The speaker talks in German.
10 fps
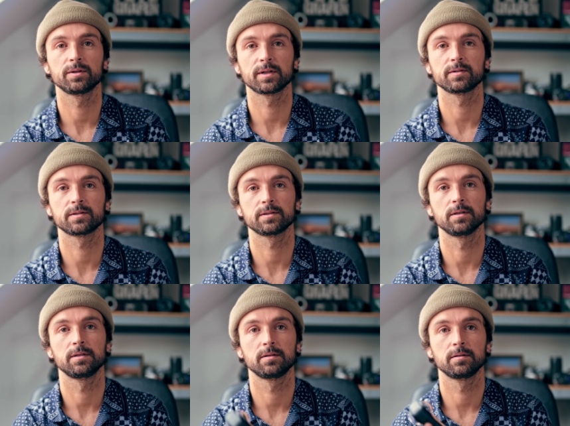und das ist
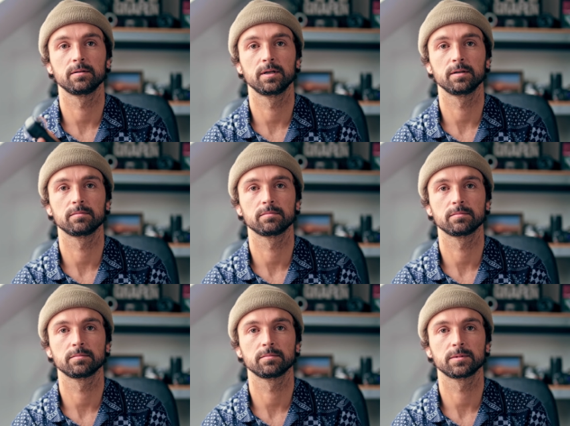ein äh,
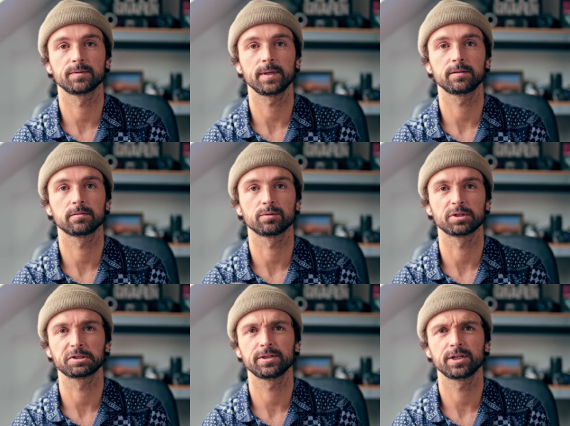Zweit- oder
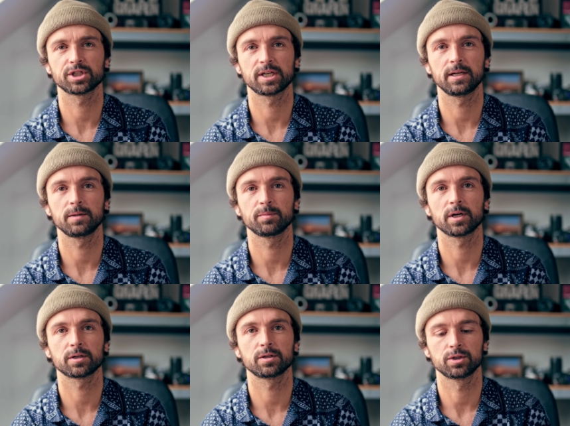Dritthersteller
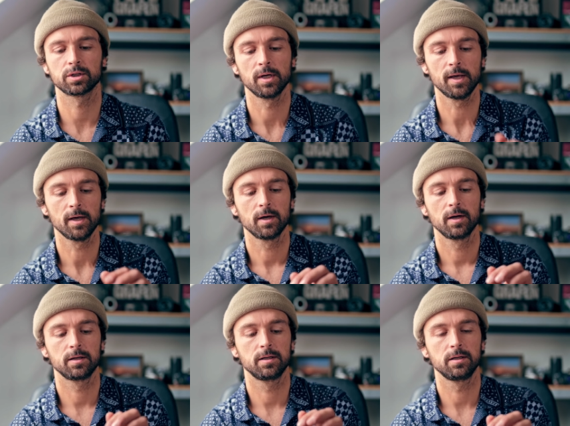praktisch
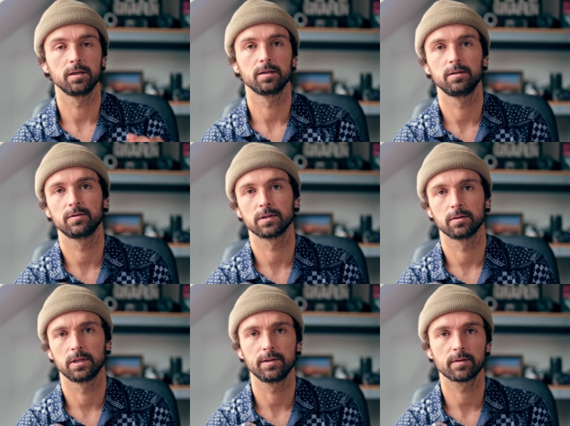die diese
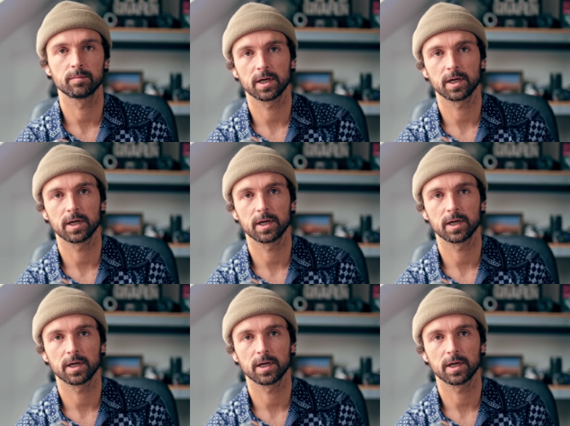Linsen